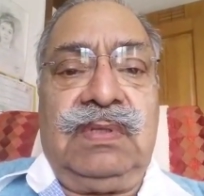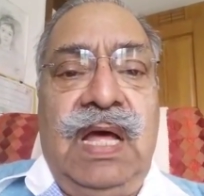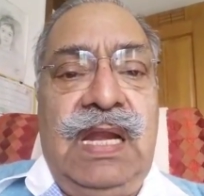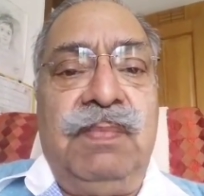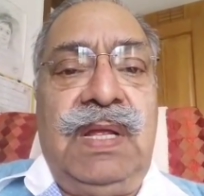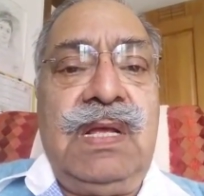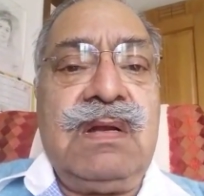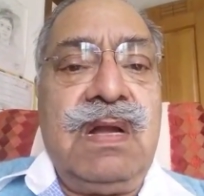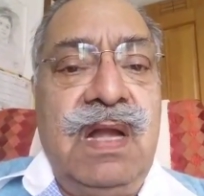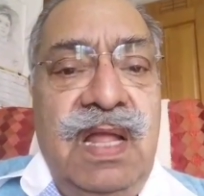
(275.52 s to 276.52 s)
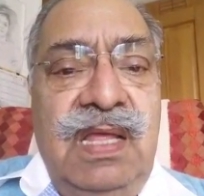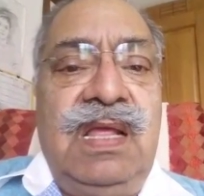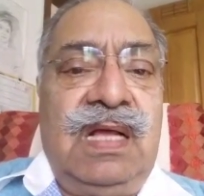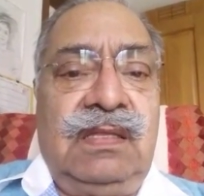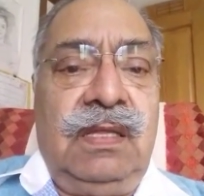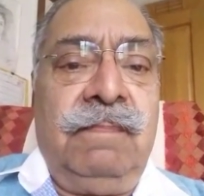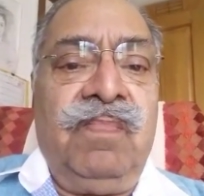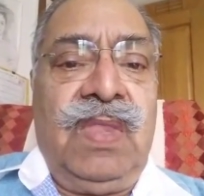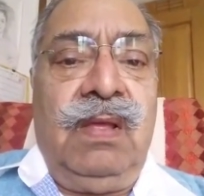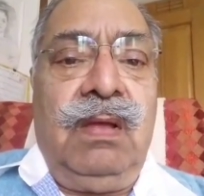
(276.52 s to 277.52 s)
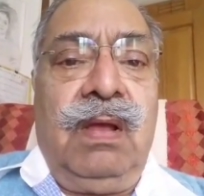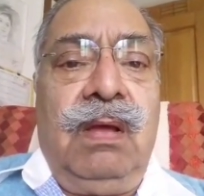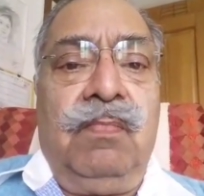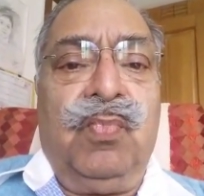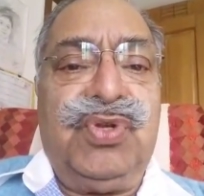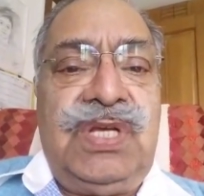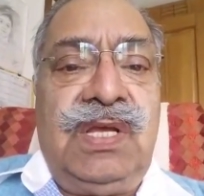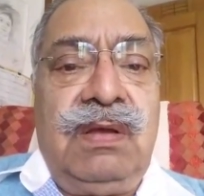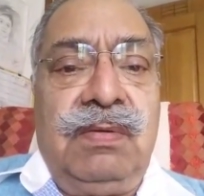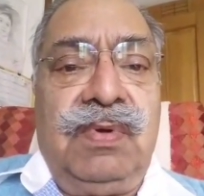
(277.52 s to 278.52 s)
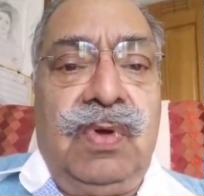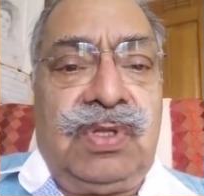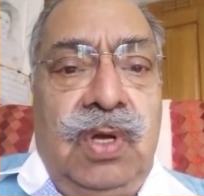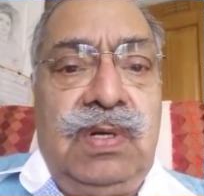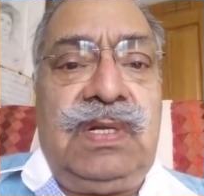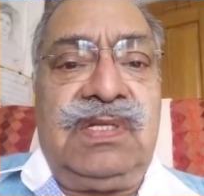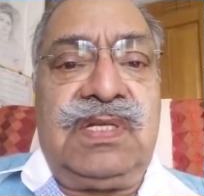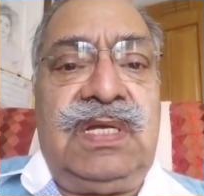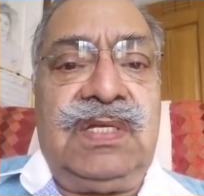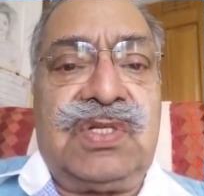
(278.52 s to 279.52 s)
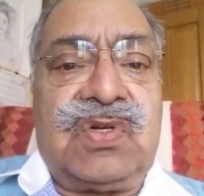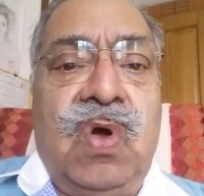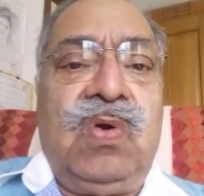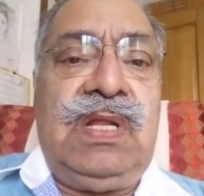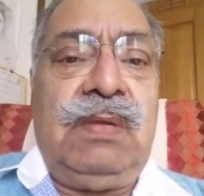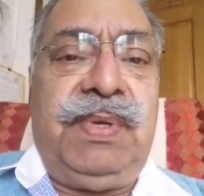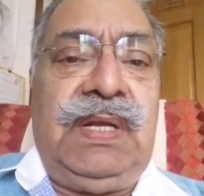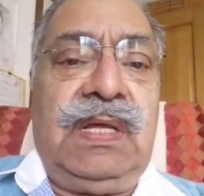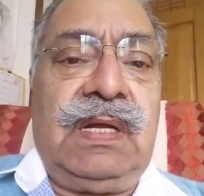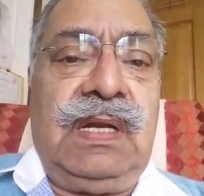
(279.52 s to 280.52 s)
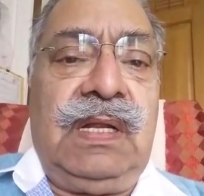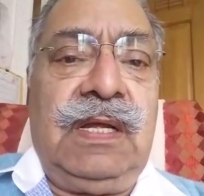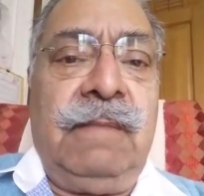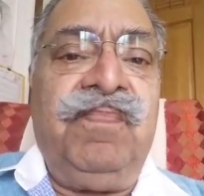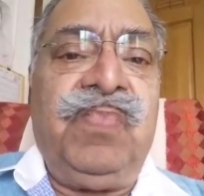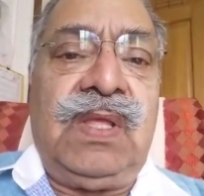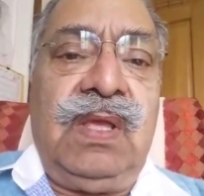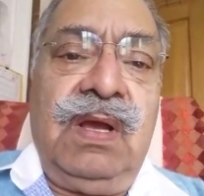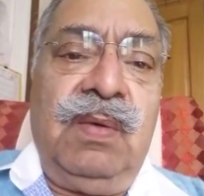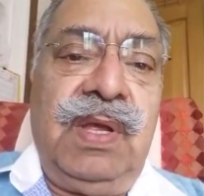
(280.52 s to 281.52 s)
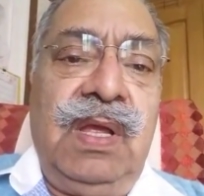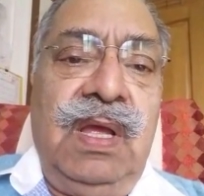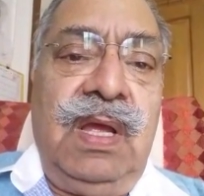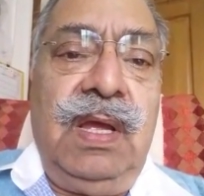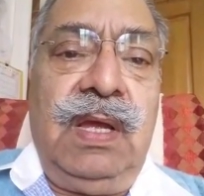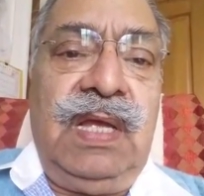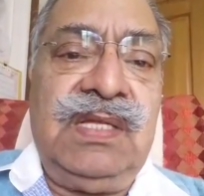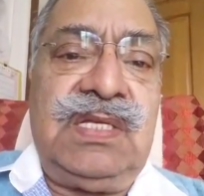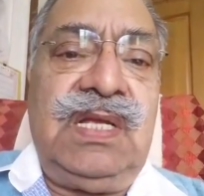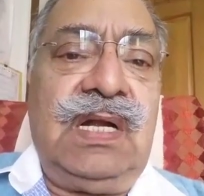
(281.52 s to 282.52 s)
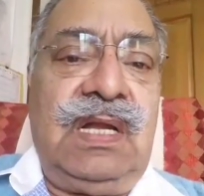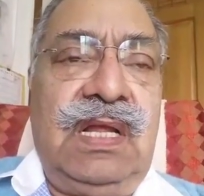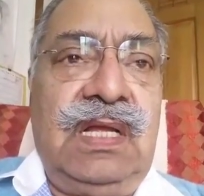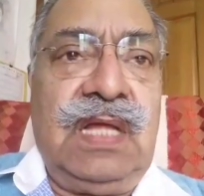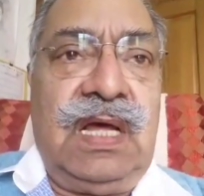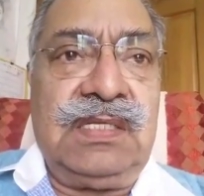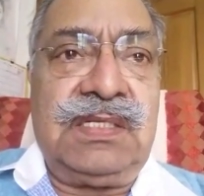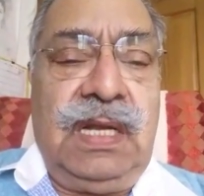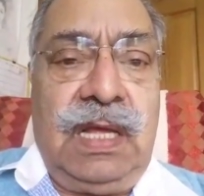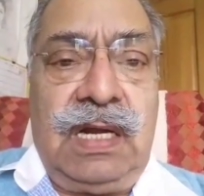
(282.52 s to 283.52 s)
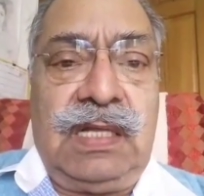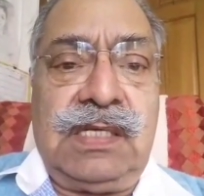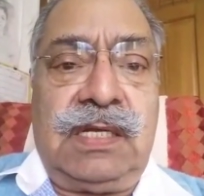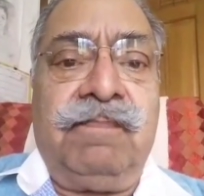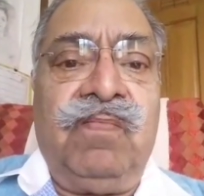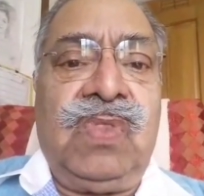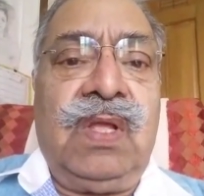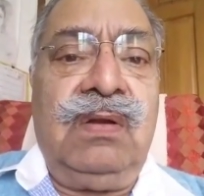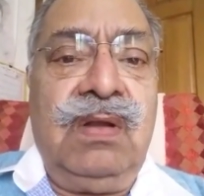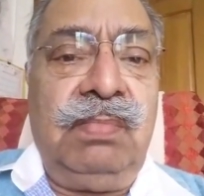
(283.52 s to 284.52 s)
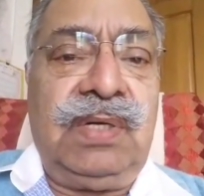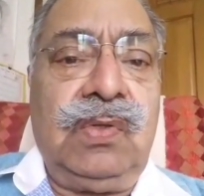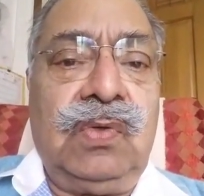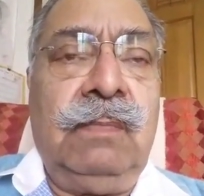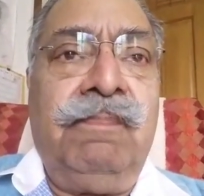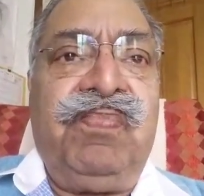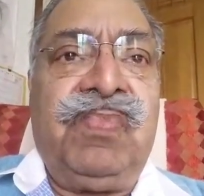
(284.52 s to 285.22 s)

दायरे में नहीं आते मुझे अथॉरिटी से स्ट्रांगली अपील करनी है कि हमें एन सी एल टी के दायरे से निकाला जाए नंबर दो